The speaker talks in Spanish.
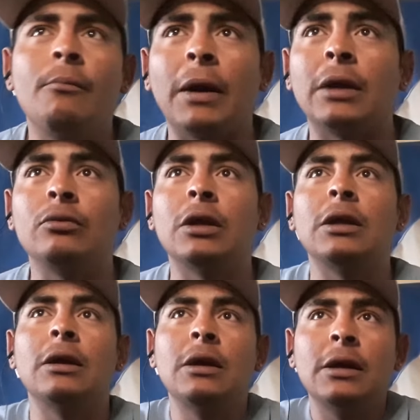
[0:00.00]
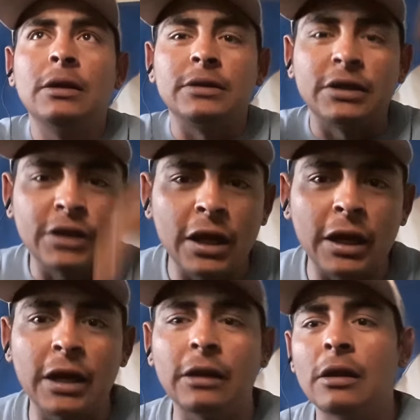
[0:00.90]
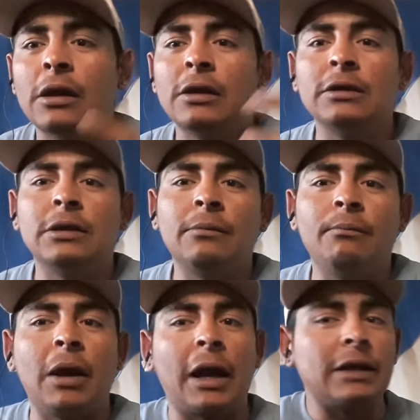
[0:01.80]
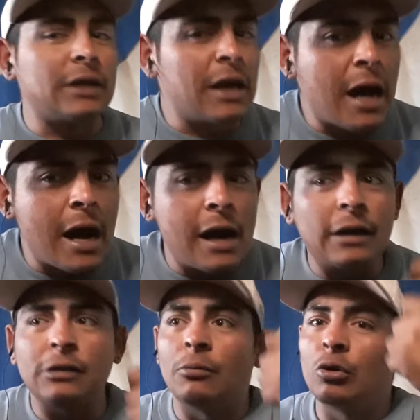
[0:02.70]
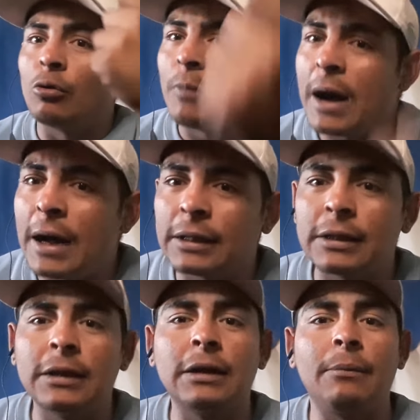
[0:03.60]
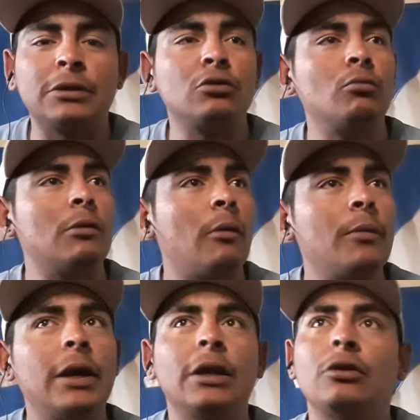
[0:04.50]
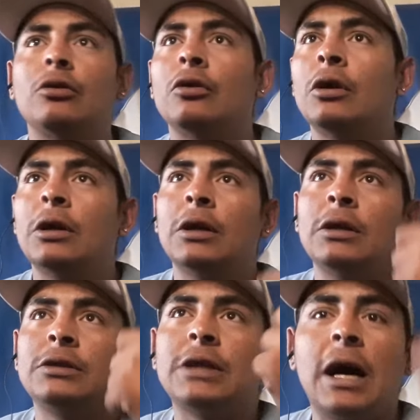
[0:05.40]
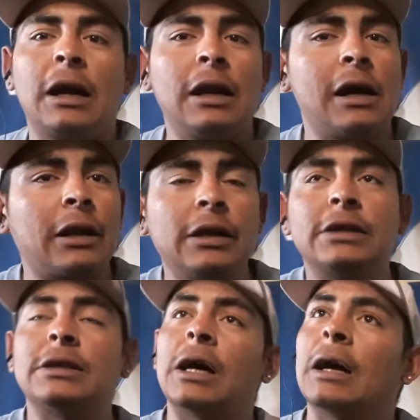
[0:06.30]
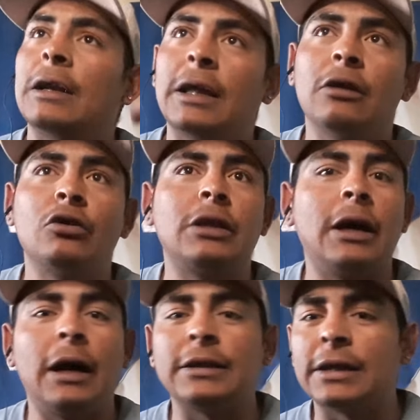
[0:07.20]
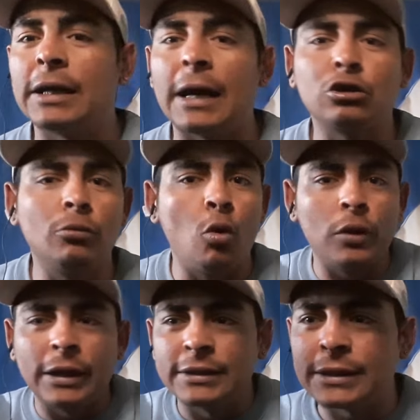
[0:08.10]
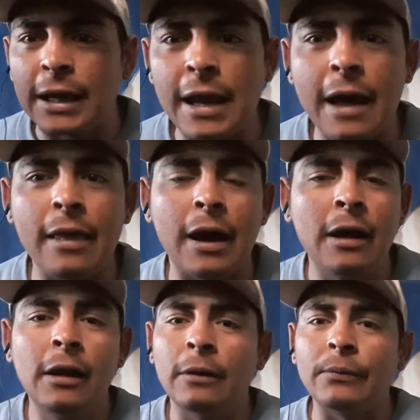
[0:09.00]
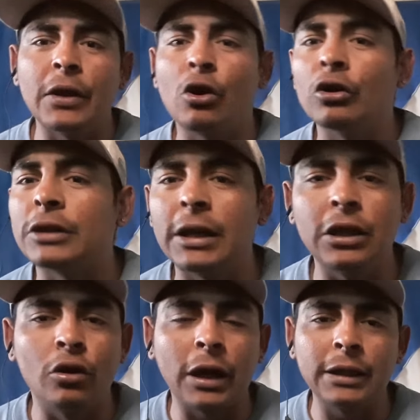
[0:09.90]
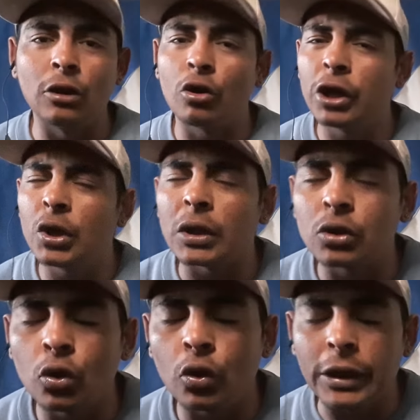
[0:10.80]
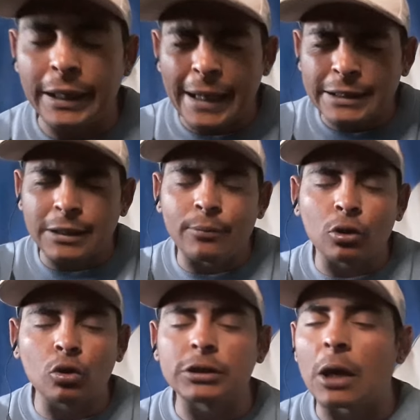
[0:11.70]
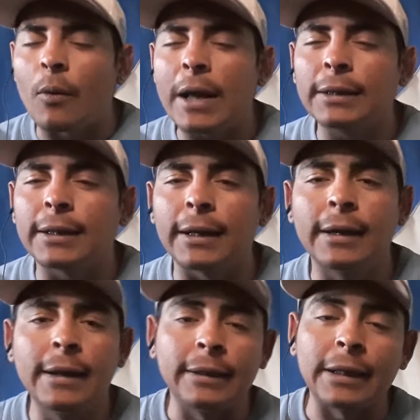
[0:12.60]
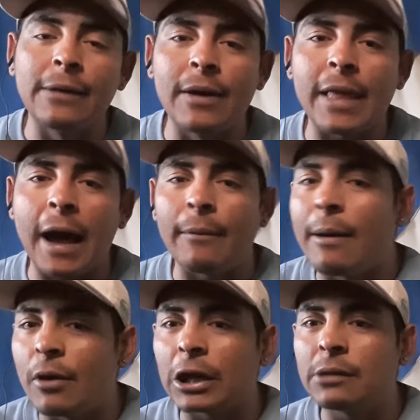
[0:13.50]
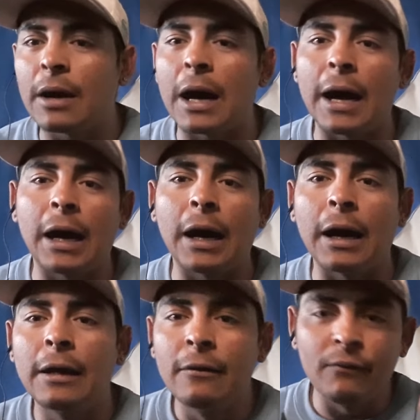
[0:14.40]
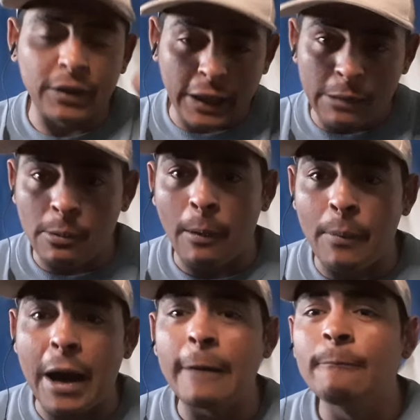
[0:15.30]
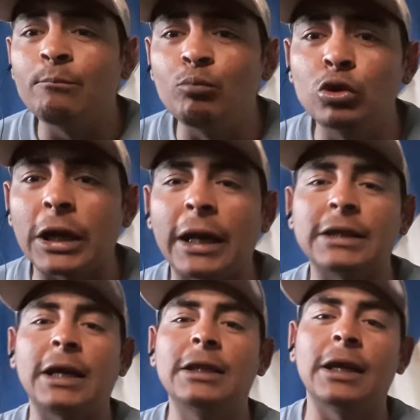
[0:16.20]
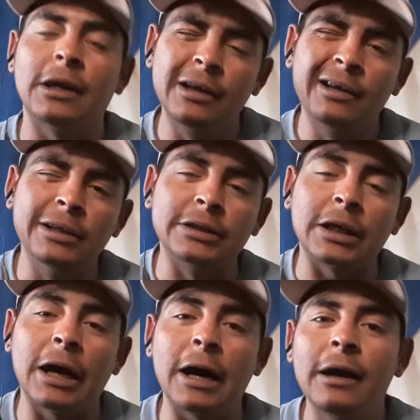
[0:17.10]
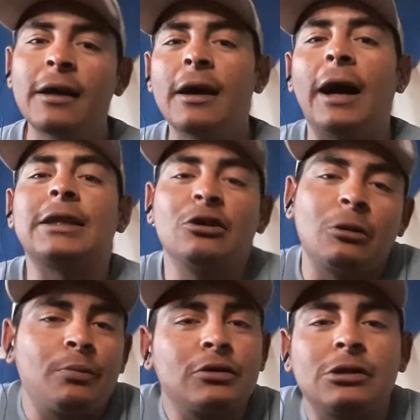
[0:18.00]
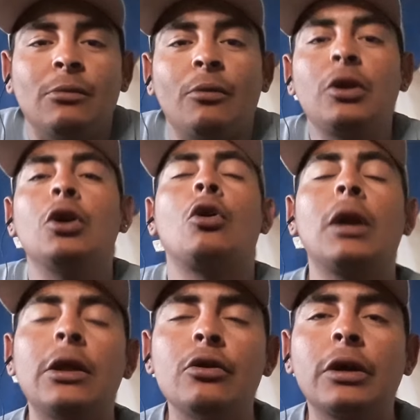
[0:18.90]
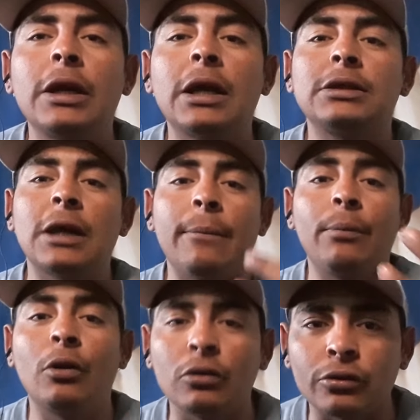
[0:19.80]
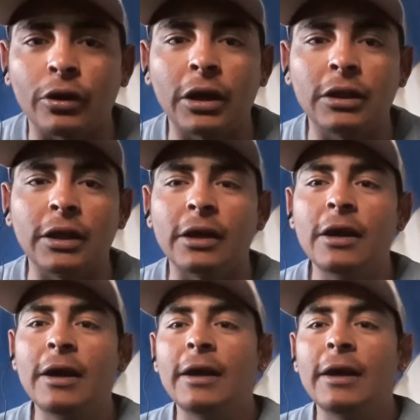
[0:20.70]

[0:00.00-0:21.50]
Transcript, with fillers: para que ustedes se lleguen vengan a charlar, a tomar unos mates, a pasar un buen momento, charlas, risa, anécdota. Así que nada, somos una ensalada de contenido. Gente, los quiero a todos y gracias por todo ese aguante. De verdad, vamos arriba, Fede Game, papá. Muchas gracias, gente. Y será hasta otro próximo video. Ojalá Dios quiera sea pronto, gente.